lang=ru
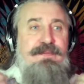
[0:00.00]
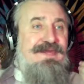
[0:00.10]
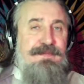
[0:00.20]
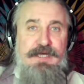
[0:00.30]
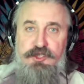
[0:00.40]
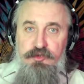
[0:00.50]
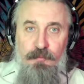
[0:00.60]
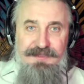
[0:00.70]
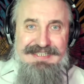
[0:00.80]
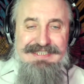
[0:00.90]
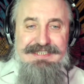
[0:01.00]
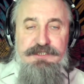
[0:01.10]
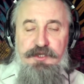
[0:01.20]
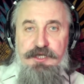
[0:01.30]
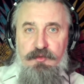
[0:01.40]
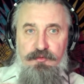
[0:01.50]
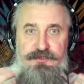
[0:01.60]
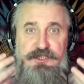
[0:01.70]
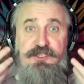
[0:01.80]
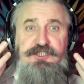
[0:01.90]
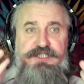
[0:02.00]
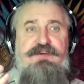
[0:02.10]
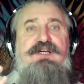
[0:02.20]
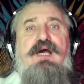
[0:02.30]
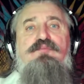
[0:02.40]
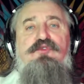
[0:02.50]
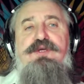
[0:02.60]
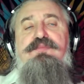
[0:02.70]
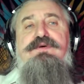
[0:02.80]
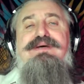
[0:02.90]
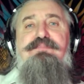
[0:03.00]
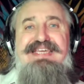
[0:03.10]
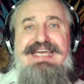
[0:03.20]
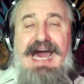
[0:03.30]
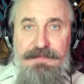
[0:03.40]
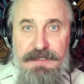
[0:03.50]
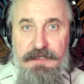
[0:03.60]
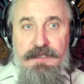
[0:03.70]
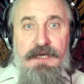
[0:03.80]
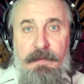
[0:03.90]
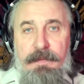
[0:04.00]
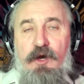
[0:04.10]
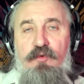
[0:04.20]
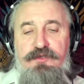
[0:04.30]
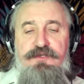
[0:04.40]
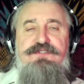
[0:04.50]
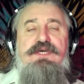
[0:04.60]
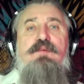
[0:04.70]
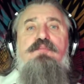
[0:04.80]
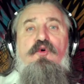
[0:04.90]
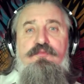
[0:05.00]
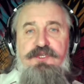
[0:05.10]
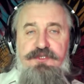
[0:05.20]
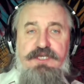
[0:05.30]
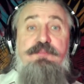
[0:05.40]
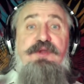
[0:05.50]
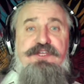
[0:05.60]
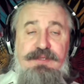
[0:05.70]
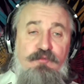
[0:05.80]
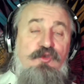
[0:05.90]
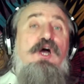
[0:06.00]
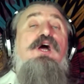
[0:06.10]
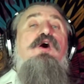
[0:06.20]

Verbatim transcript: ни на что не концентрируются, и человек как будто бы пьяный находится, помните, и при этом он